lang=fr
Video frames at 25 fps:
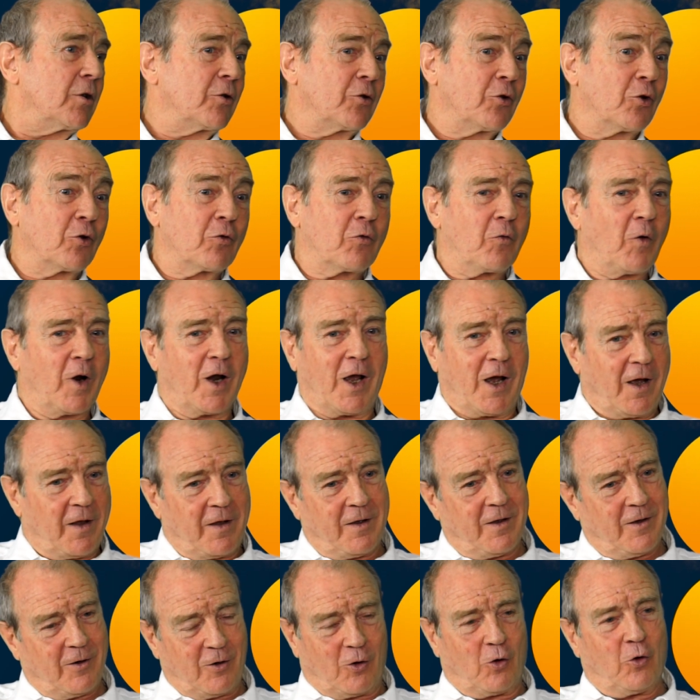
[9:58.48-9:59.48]
Donc voilà.
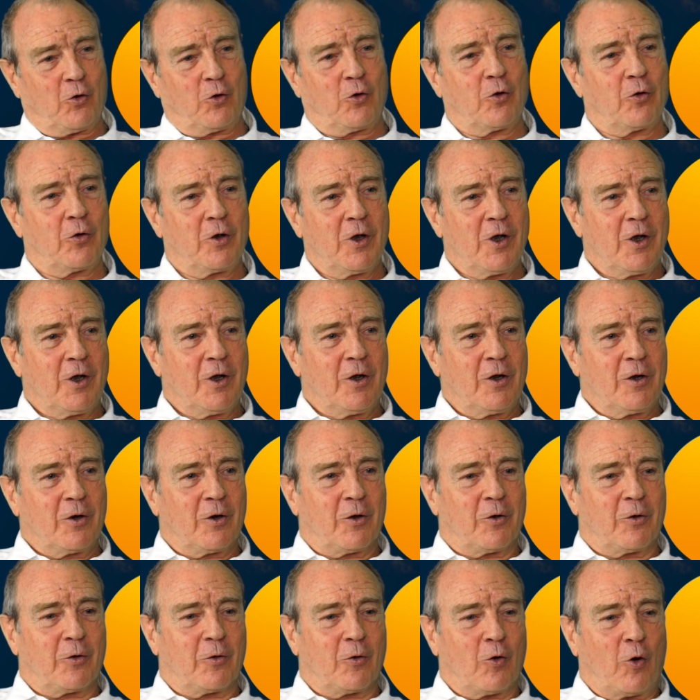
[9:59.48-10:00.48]
Alors le,
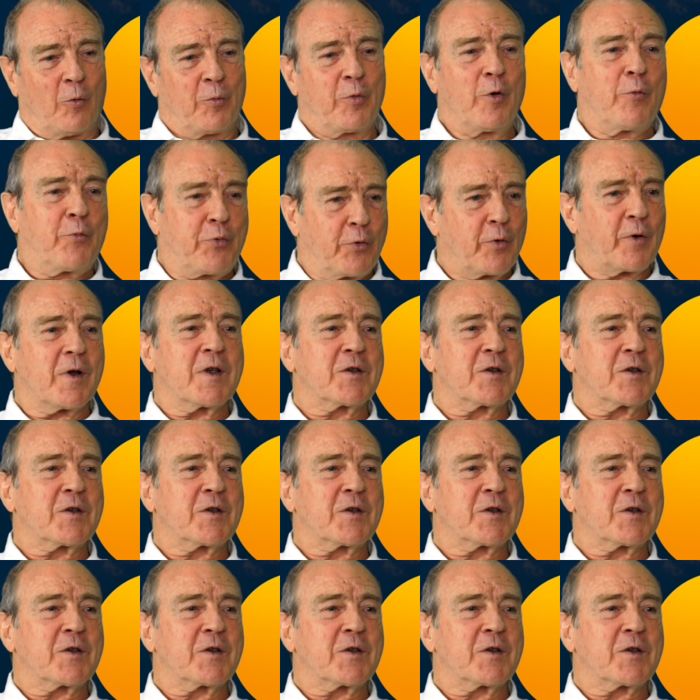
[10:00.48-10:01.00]
euh, on peut plus